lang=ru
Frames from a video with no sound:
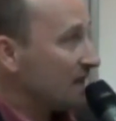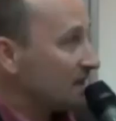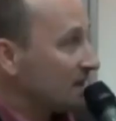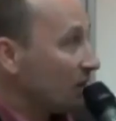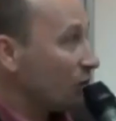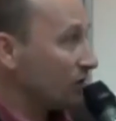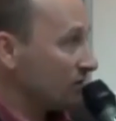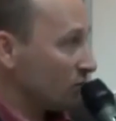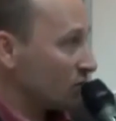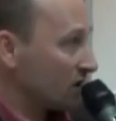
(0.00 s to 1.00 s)
и
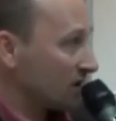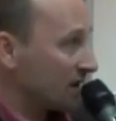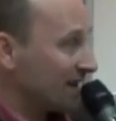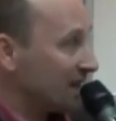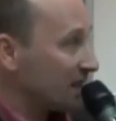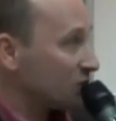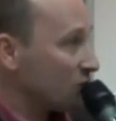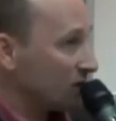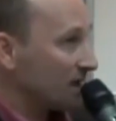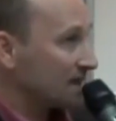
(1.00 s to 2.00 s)
доходы бюджета, и
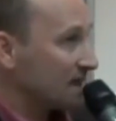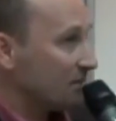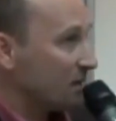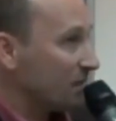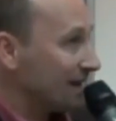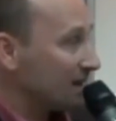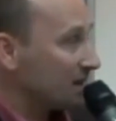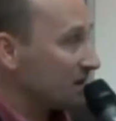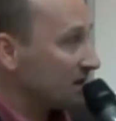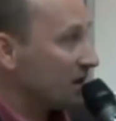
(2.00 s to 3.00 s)
расходы росли
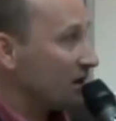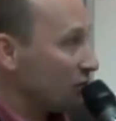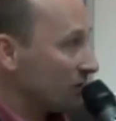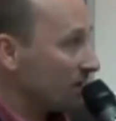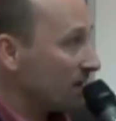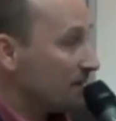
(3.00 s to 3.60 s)
примерно на триллион.